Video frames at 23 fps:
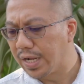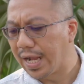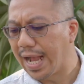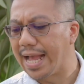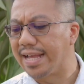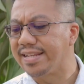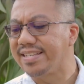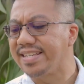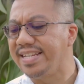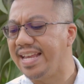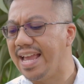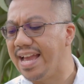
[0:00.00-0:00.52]

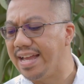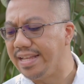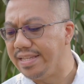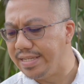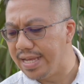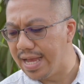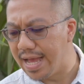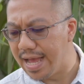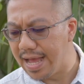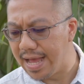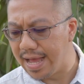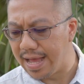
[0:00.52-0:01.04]
kasih
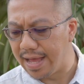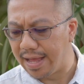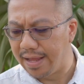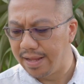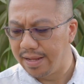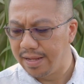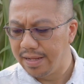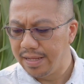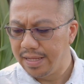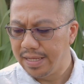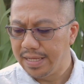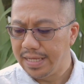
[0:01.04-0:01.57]
aja.
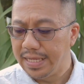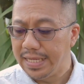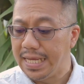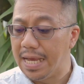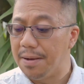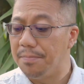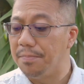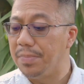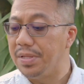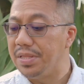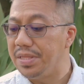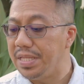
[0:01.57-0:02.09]

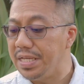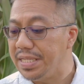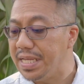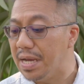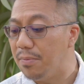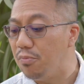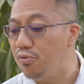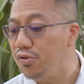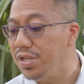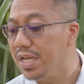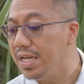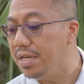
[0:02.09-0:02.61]
Yang penting
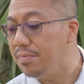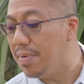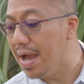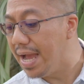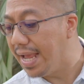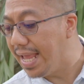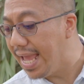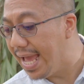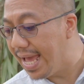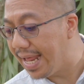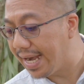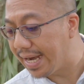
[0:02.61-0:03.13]
jamunya
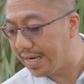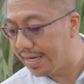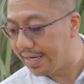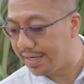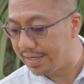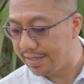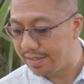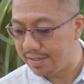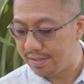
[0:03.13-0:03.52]
dibayar.